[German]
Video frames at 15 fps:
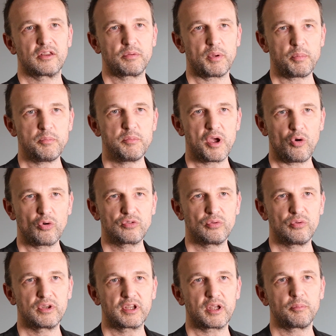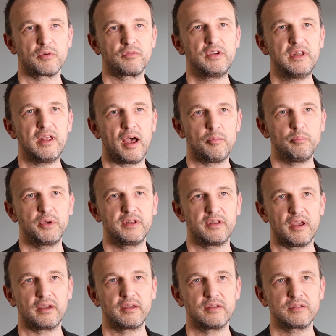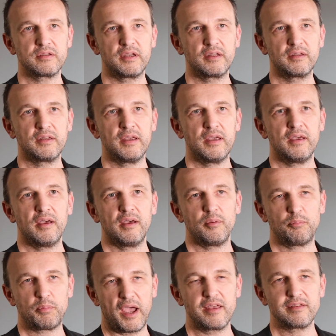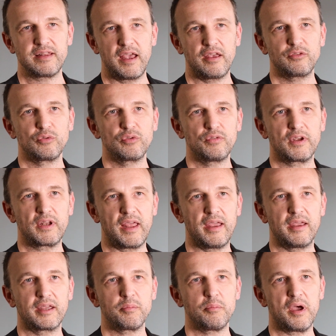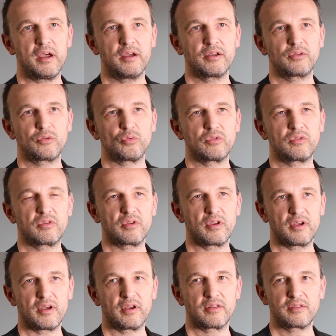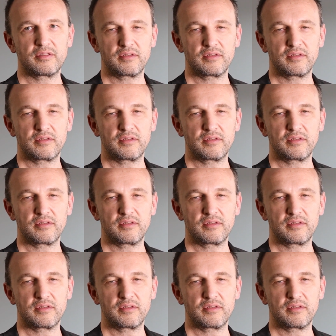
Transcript: Das war bei mir auch so. Ich habe mir viele Anbieter angesehen, Preis-Leistungsvergleiche gemacht und äh,